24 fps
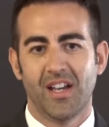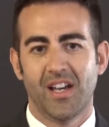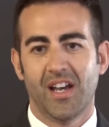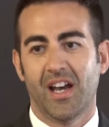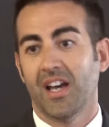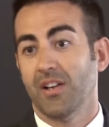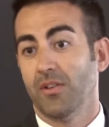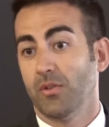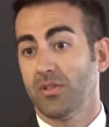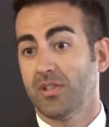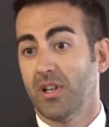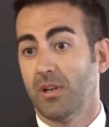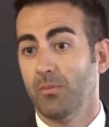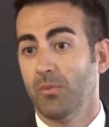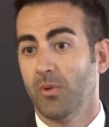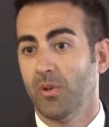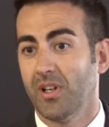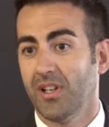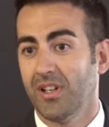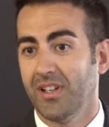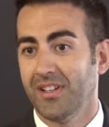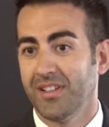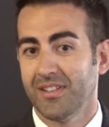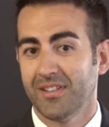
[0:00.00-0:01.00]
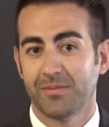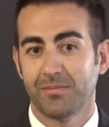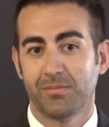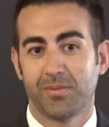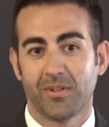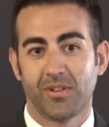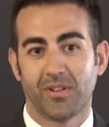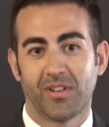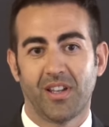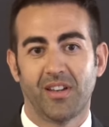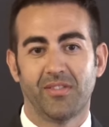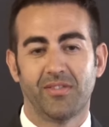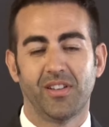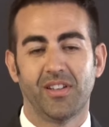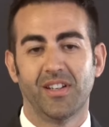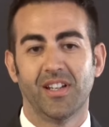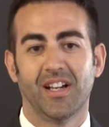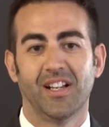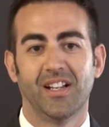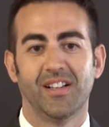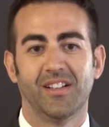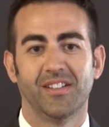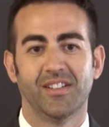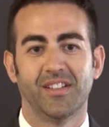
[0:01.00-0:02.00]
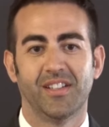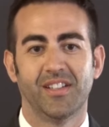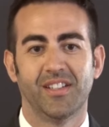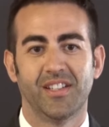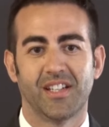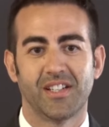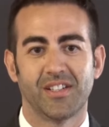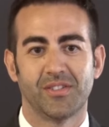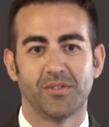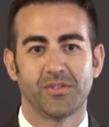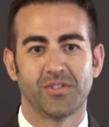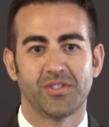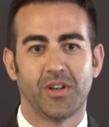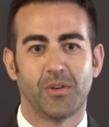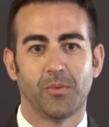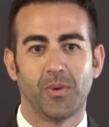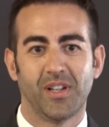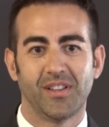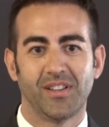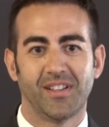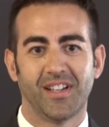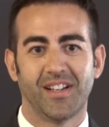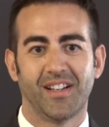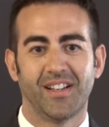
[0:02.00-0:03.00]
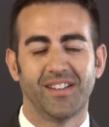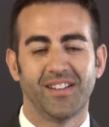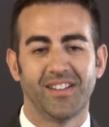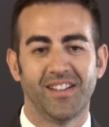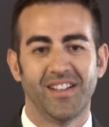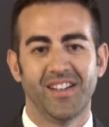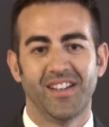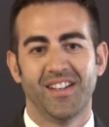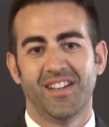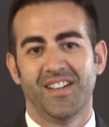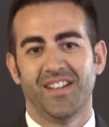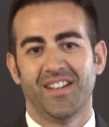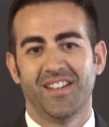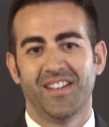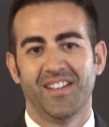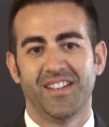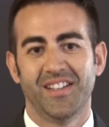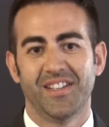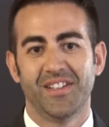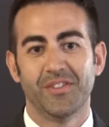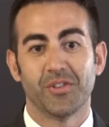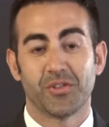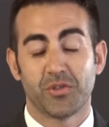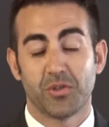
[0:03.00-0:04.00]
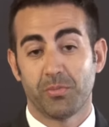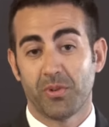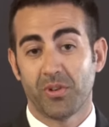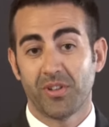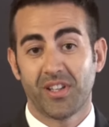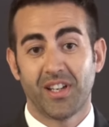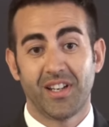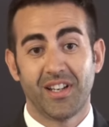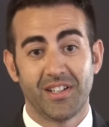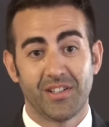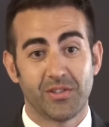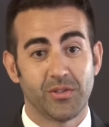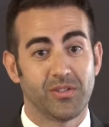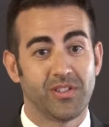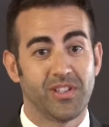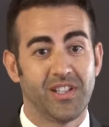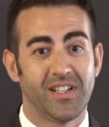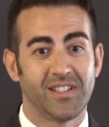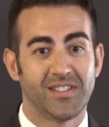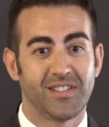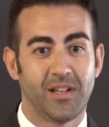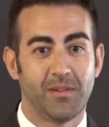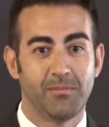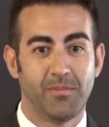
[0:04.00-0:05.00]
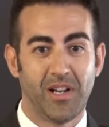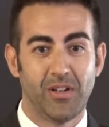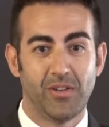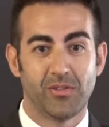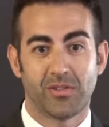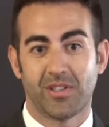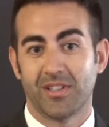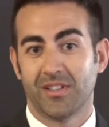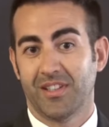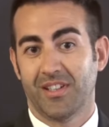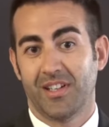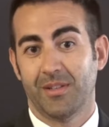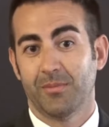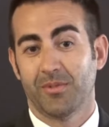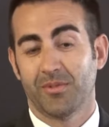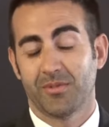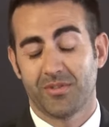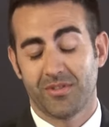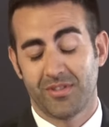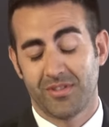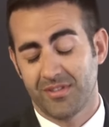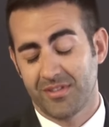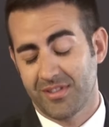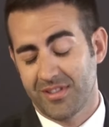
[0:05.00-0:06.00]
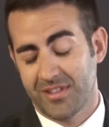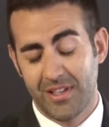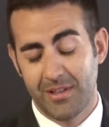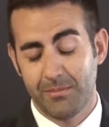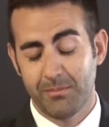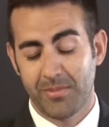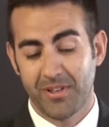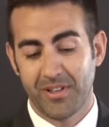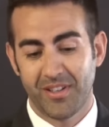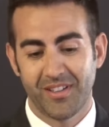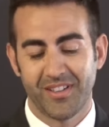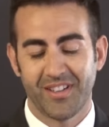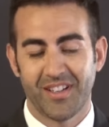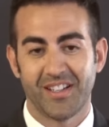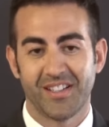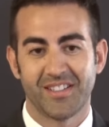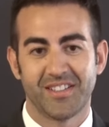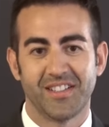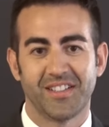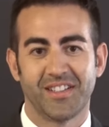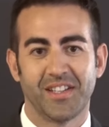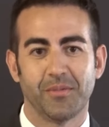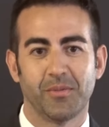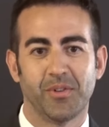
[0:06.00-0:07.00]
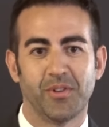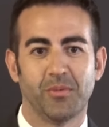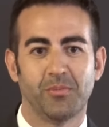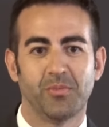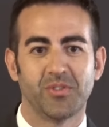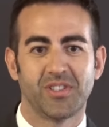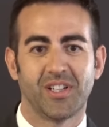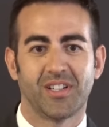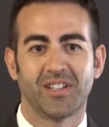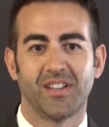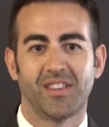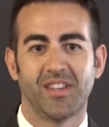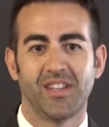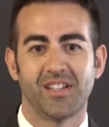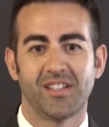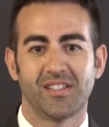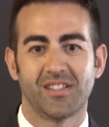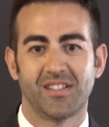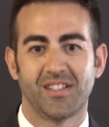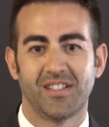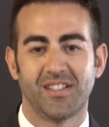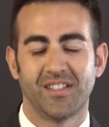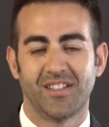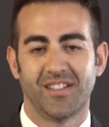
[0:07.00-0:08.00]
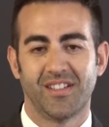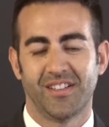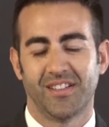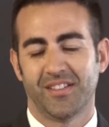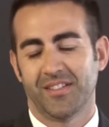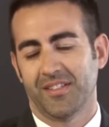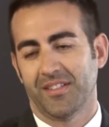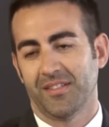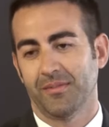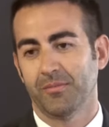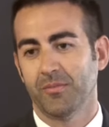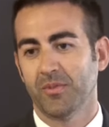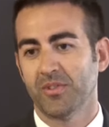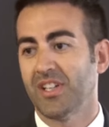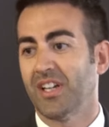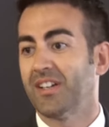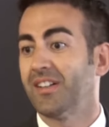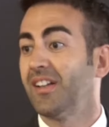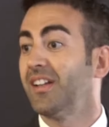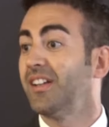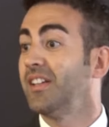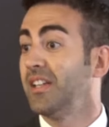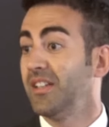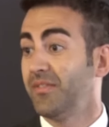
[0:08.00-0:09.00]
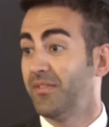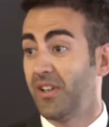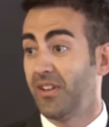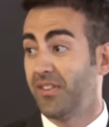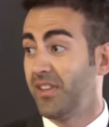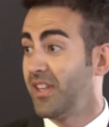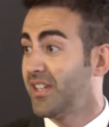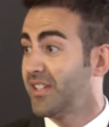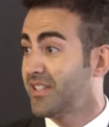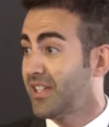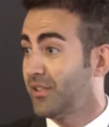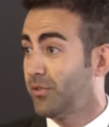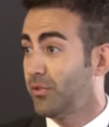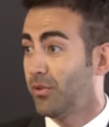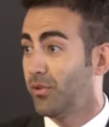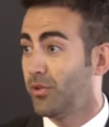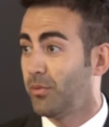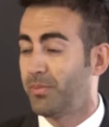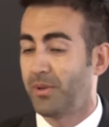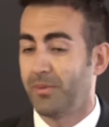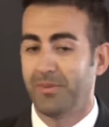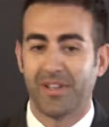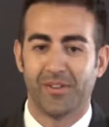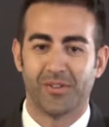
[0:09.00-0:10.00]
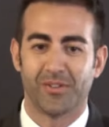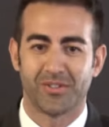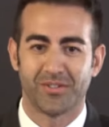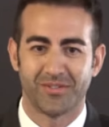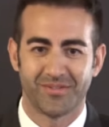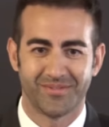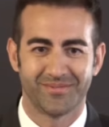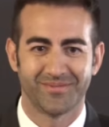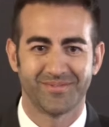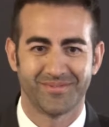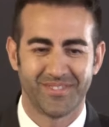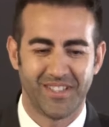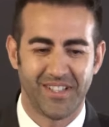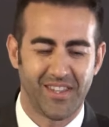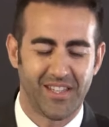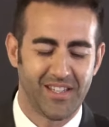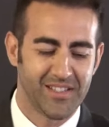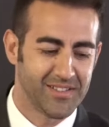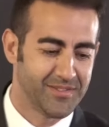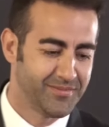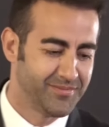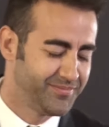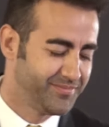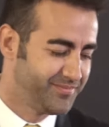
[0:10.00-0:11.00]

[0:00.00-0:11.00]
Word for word: a nuestras mujeres, porque al final ellas nos aguantan y nos soportan en esos días tan malos que tenemos siempre. Así que bueno, muchas gracias y, muchas, y felicidades a todos los premiados. Gracias.